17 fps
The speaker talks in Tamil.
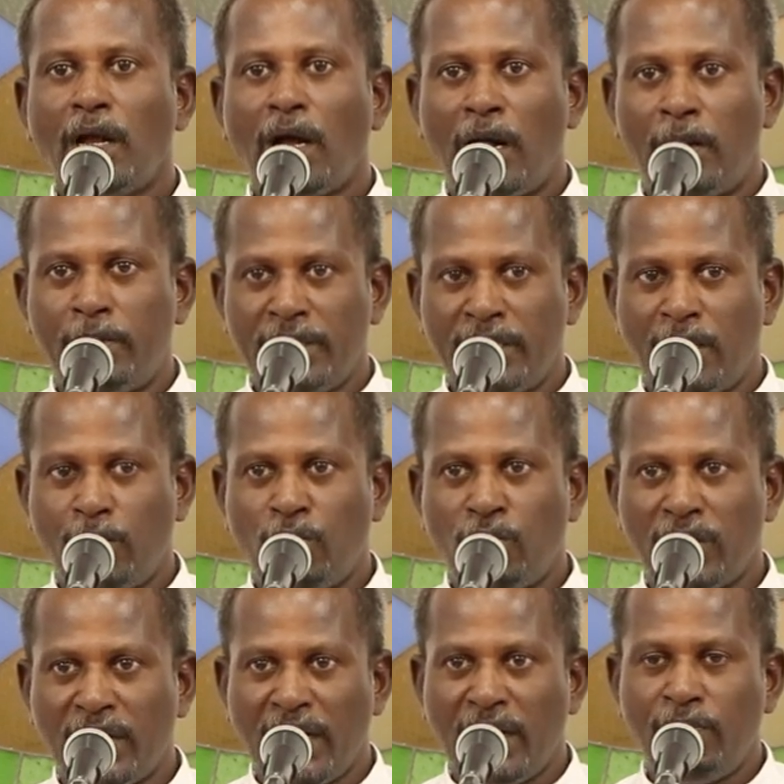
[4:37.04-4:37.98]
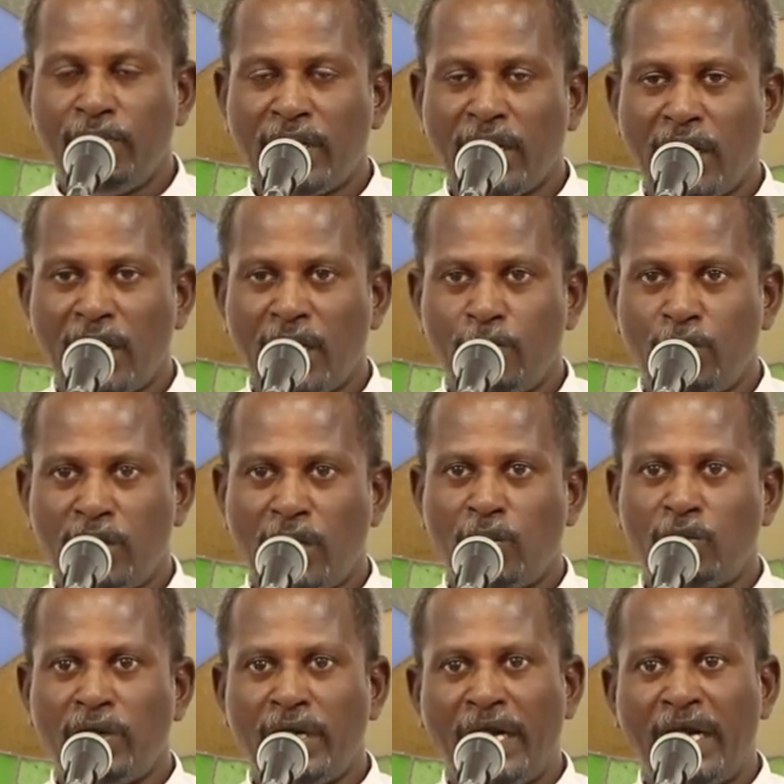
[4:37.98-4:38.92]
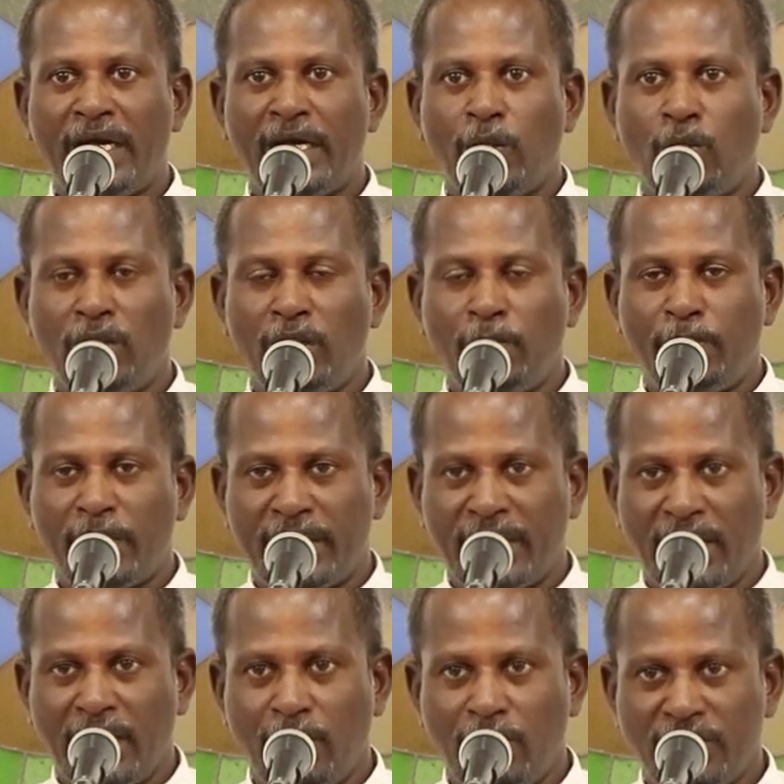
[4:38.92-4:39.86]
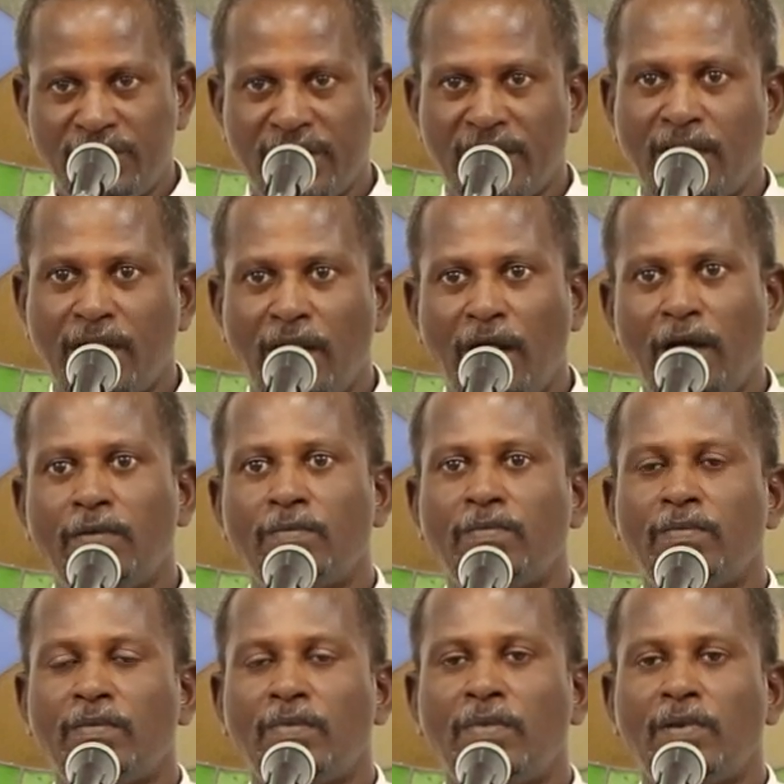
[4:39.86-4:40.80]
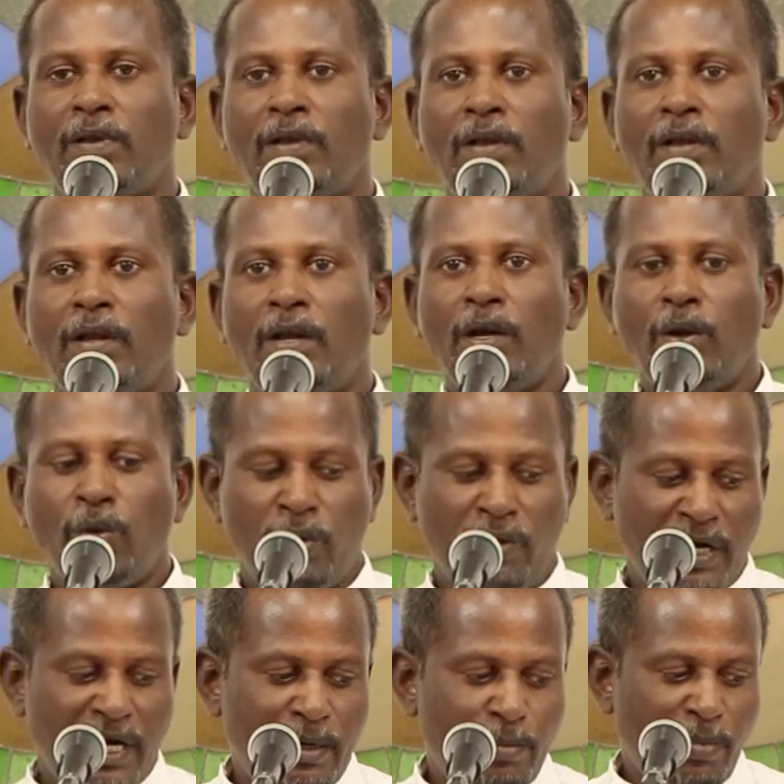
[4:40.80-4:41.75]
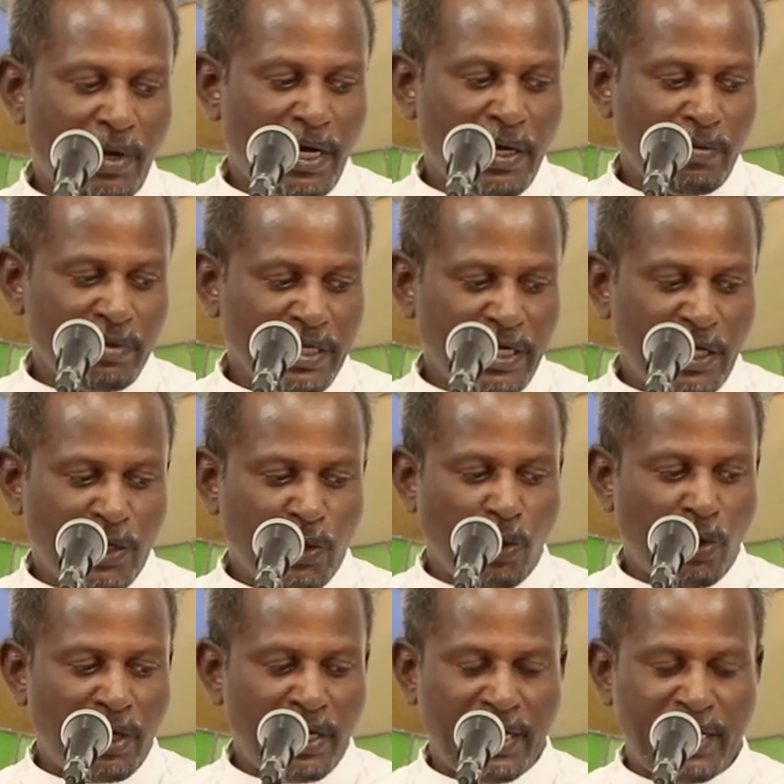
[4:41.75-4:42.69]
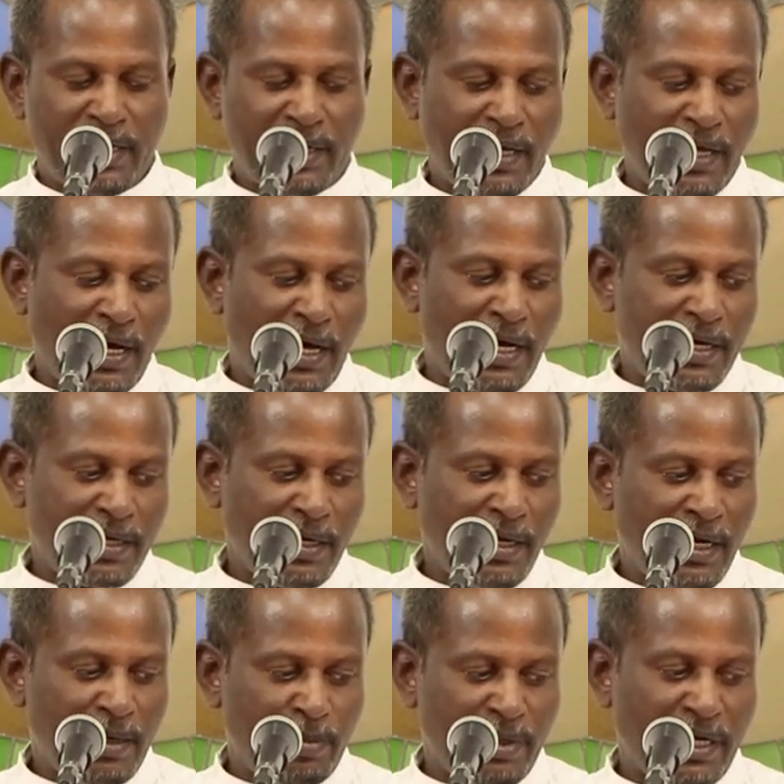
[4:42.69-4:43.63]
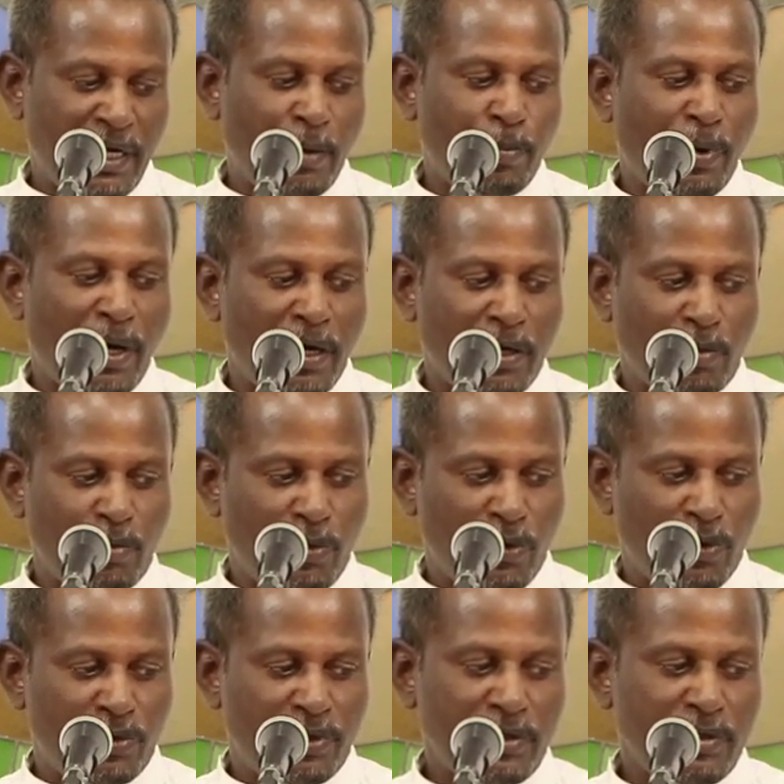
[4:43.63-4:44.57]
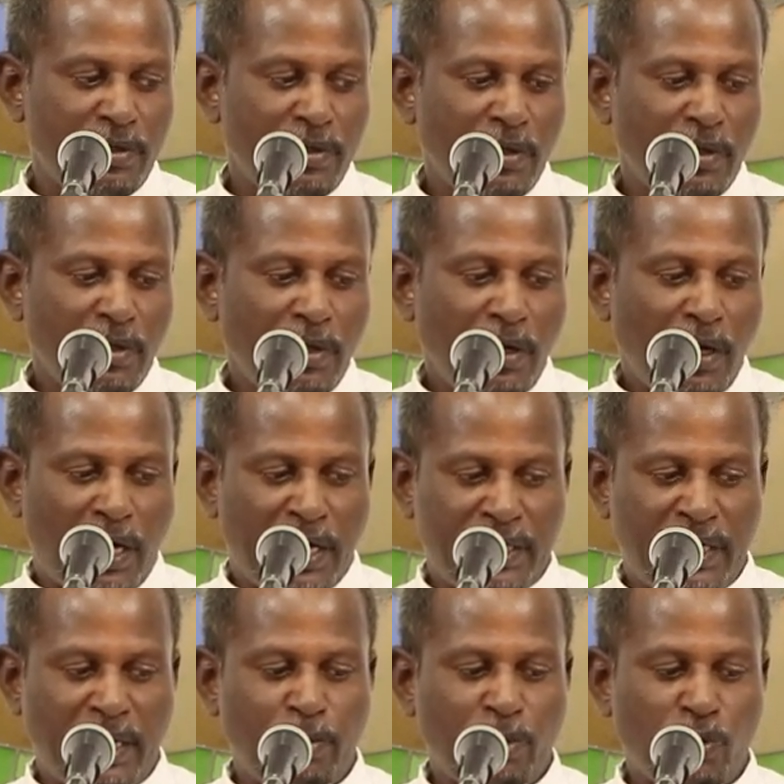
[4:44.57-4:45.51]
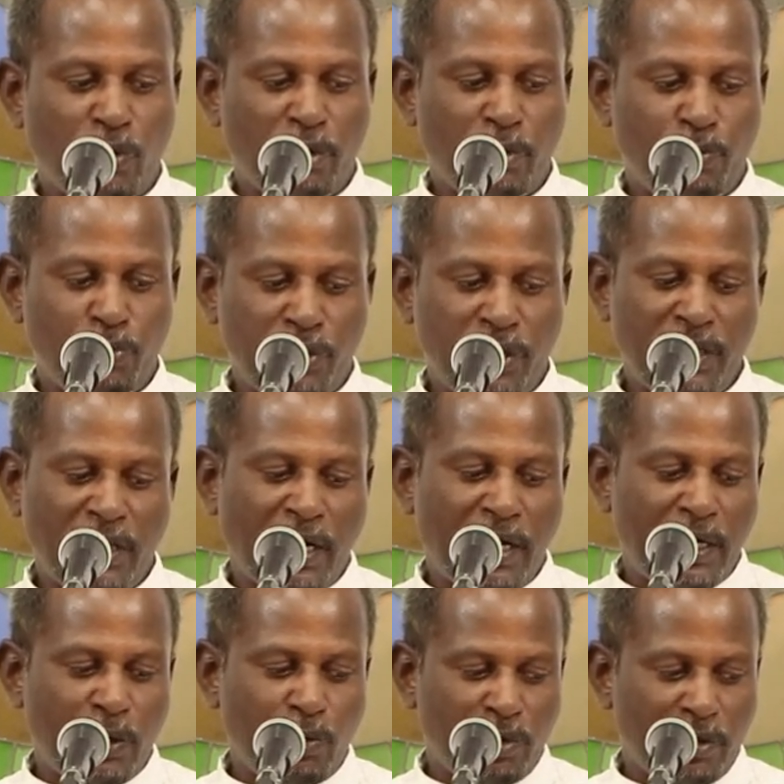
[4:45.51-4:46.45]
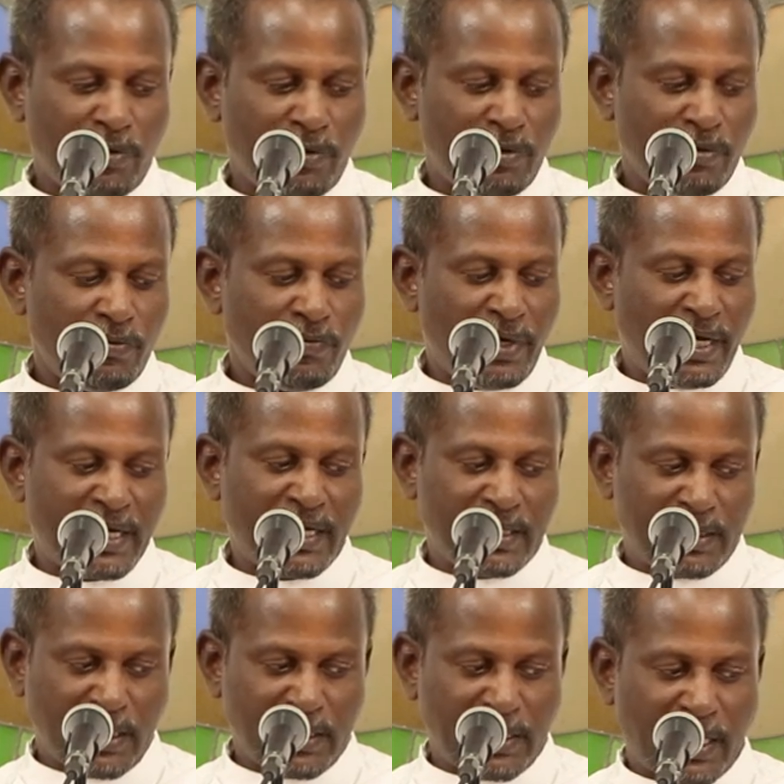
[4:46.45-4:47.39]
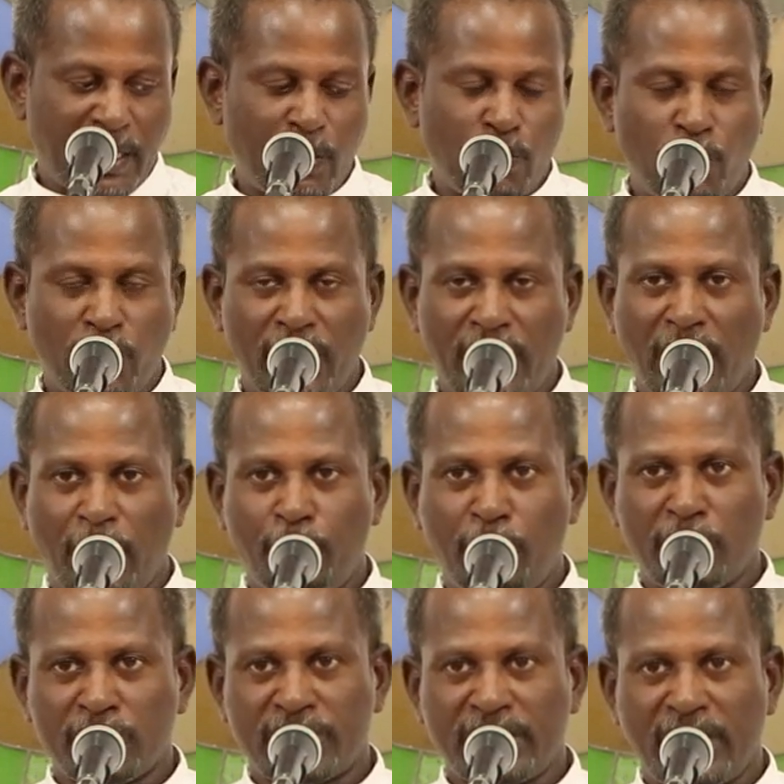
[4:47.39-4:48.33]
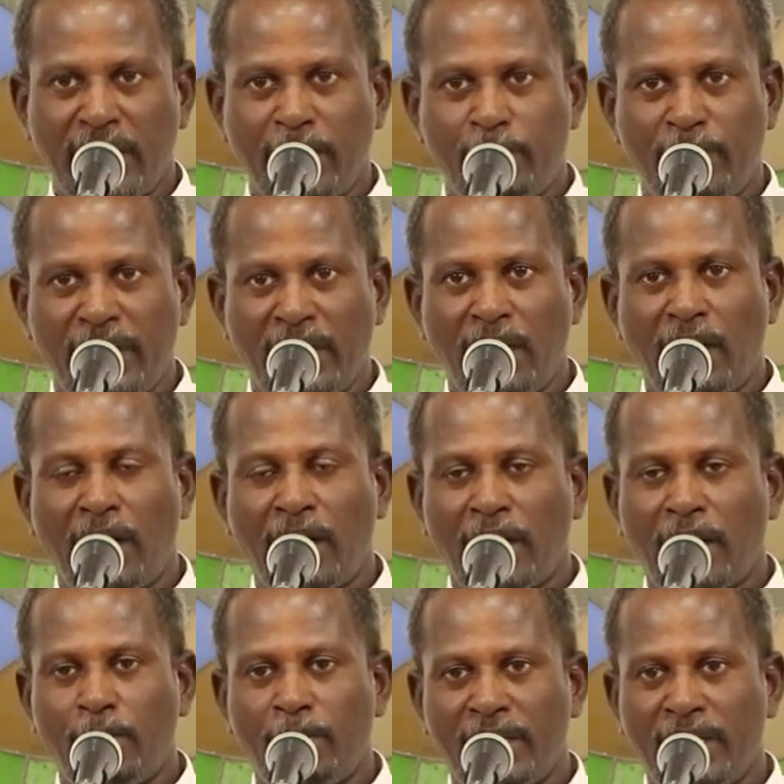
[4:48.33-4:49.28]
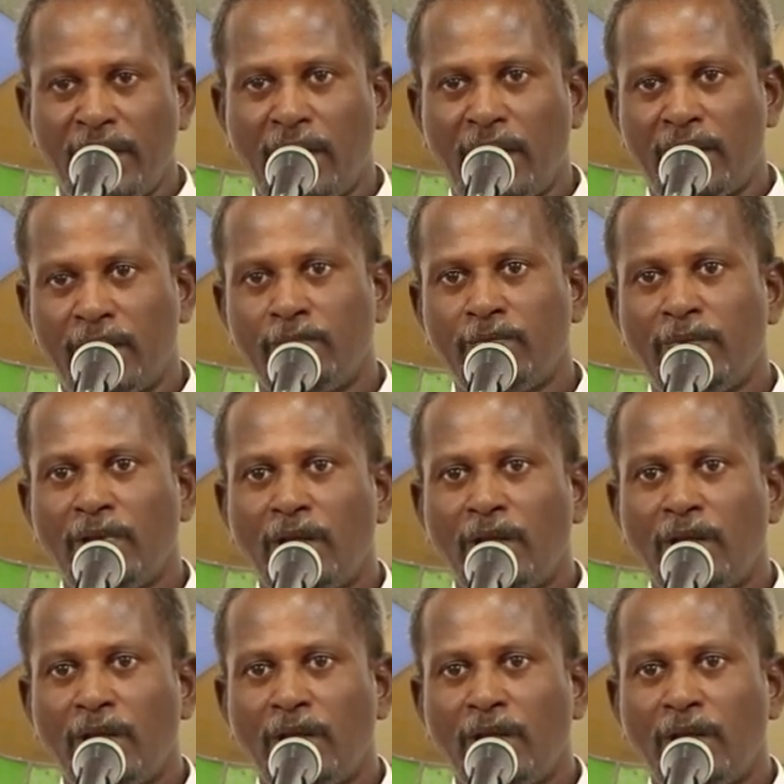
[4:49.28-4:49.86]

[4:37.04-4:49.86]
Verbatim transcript: அப்படின்னு நம்ம ஒரு கேள்வி கேட்கும்போது அவர் நீண்ட ஒரு பட்டியலை வச்சுருக்கலாம் ஒரு அன்பான இந்த நிக்கோலியர் யார் என்பதை நாம் பார்க்கும்போது அது நமக்கு ஒரு புதிதான ஒரு விளக்கத்தை தரக்கூடியது அப்போஸ் நடவடிக்கைகள் ஆறாம் அதிகாரம்